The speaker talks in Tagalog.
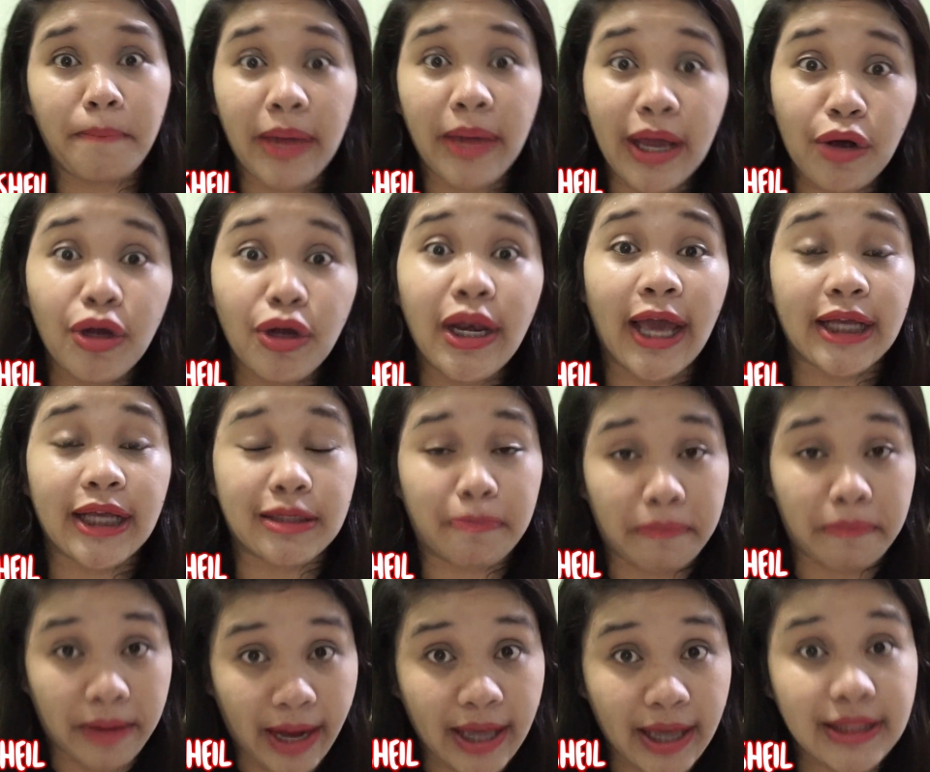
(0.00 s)
Bicol
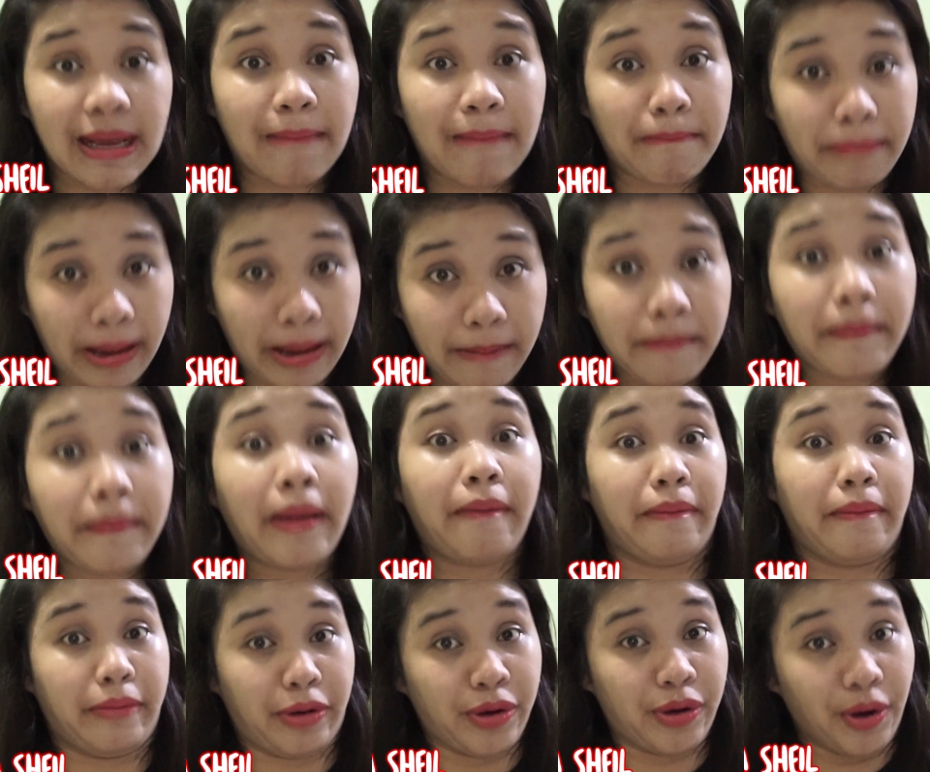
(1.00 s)
Express ang
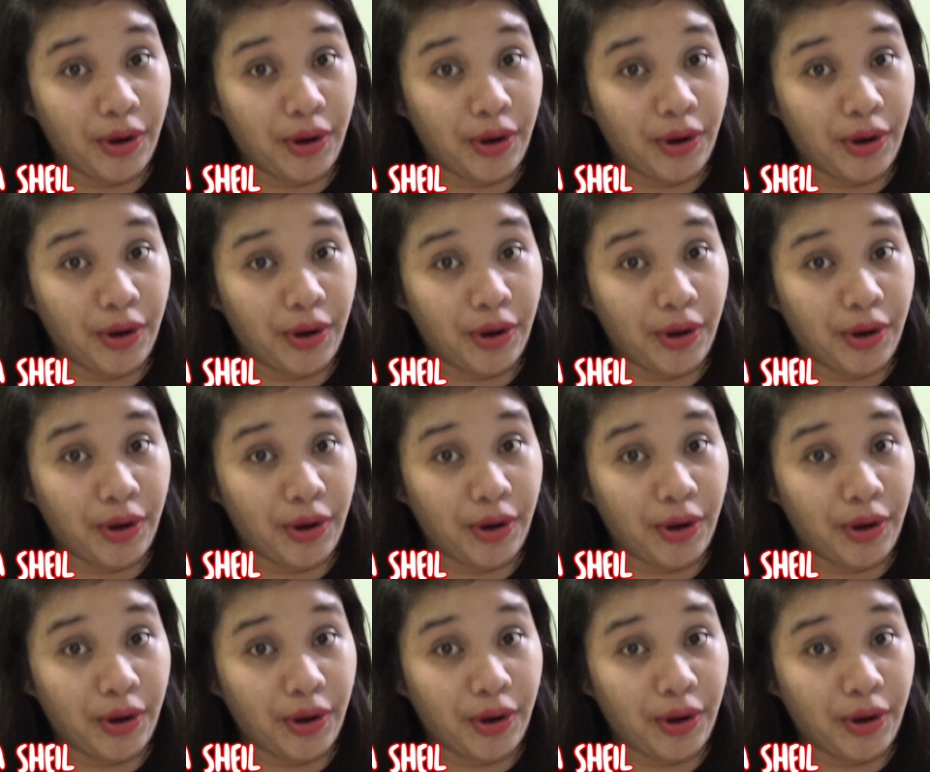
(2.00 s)
pempem ko.